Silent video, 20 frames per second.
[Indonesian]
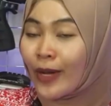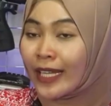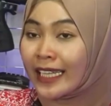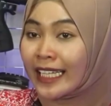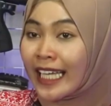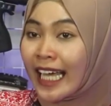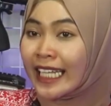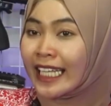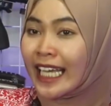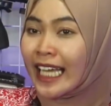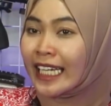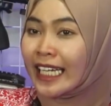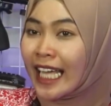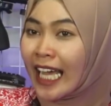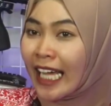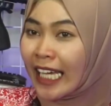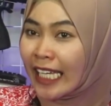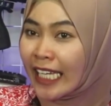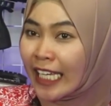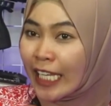buat kalian
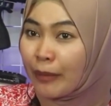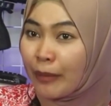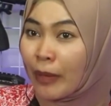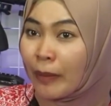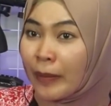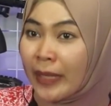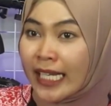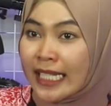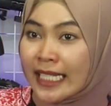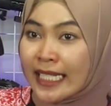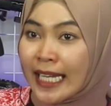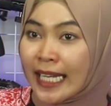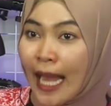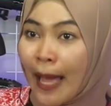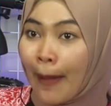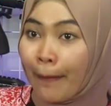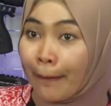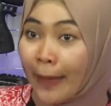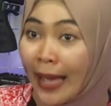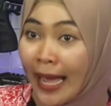yang ingin memiliki
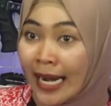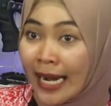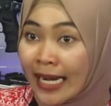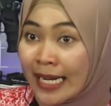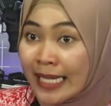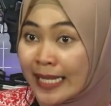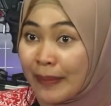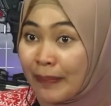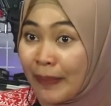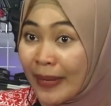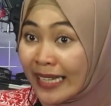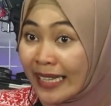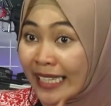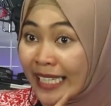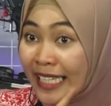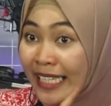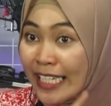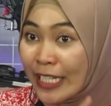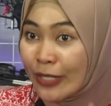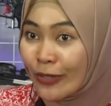senapan
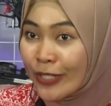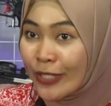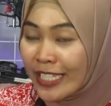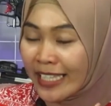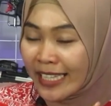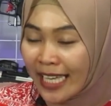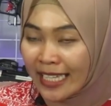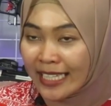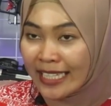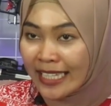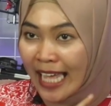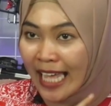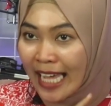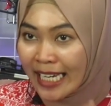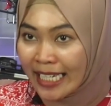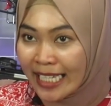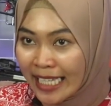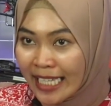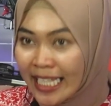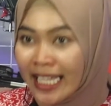seperti di uji tes
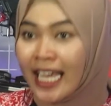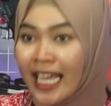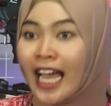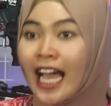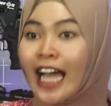tadi,